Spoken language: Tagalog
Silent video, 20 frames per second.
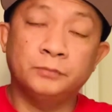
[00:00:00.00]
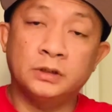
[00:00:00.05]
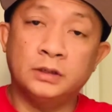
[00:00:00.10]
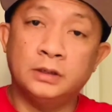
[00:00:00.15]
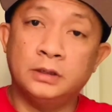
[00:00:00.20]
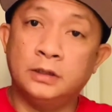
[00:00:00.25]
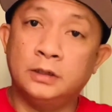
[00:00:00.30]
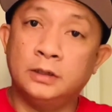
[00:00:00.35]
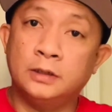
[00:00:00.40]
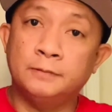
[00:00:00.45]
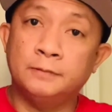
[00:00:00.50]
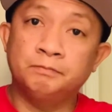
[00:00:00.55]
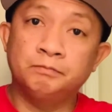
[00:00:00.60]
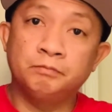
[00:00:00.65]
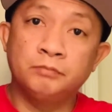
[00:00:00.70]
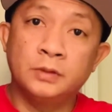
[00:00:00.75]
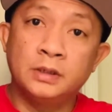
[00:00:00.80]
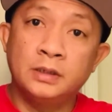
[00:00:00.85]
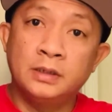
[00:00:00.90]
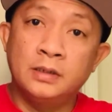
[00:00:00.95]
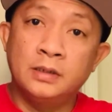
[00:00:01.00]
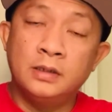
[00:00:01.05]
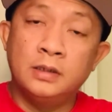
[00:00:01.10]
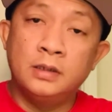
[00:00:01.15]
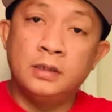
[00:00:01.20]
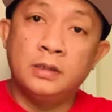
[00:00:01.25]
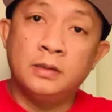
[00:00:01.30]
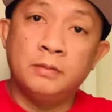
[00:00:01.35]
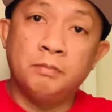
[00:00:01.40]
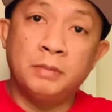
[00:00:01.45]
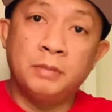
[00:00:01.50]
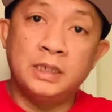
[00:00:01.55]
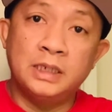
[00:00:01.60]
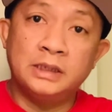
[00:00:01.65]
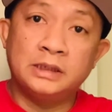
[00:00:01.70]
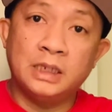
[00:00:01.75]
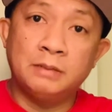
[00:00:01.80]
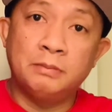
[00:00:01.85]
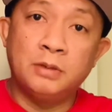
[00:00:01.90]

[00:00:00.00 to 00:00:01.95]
uh, balita